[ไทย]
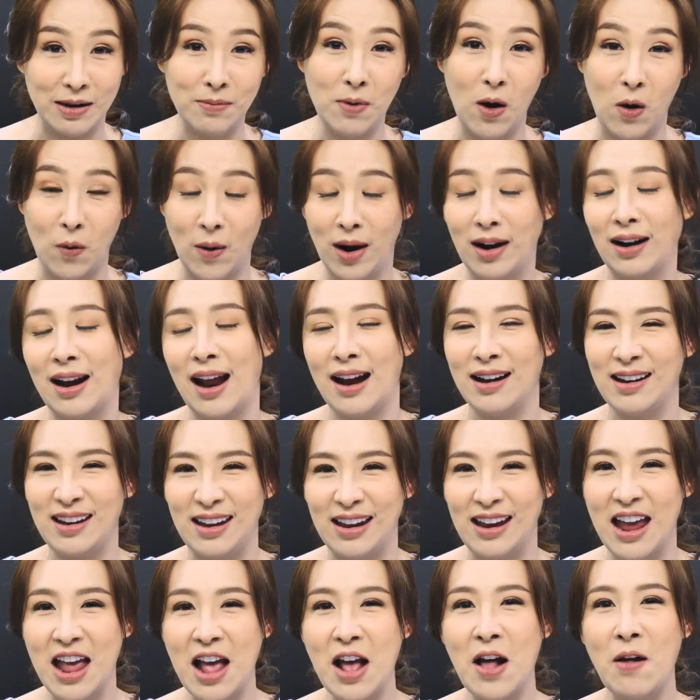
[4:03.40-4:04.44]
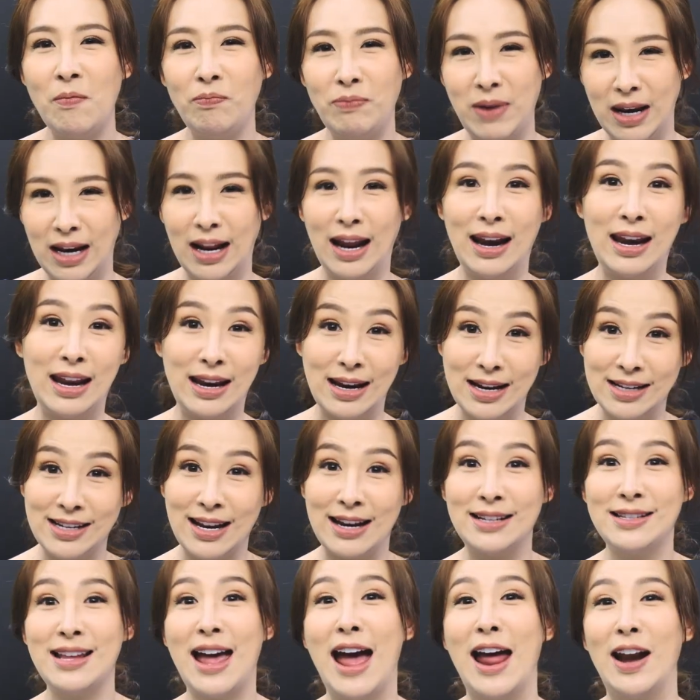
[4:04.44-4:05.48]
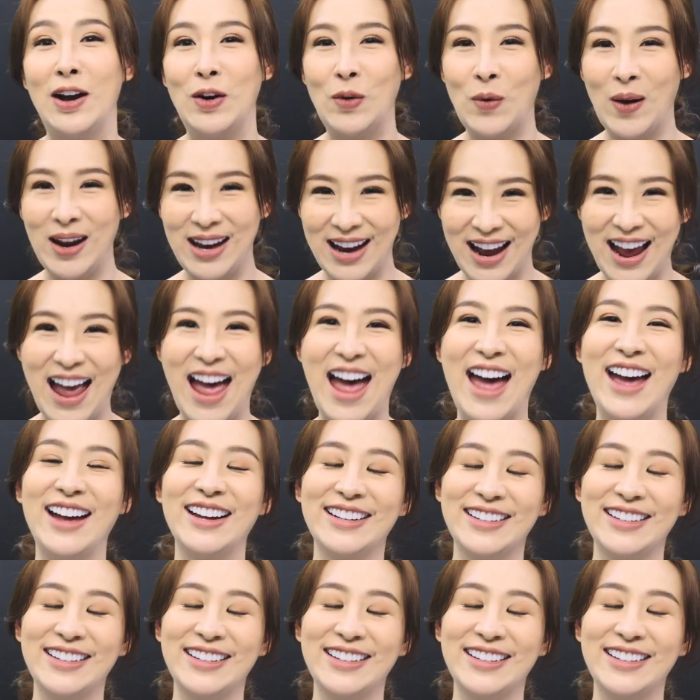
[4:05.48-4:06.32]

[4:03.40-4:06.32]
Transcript: งที่บอกว่าครั้งนี้เป็นคดีในชั้นศาลด้วยนะคะ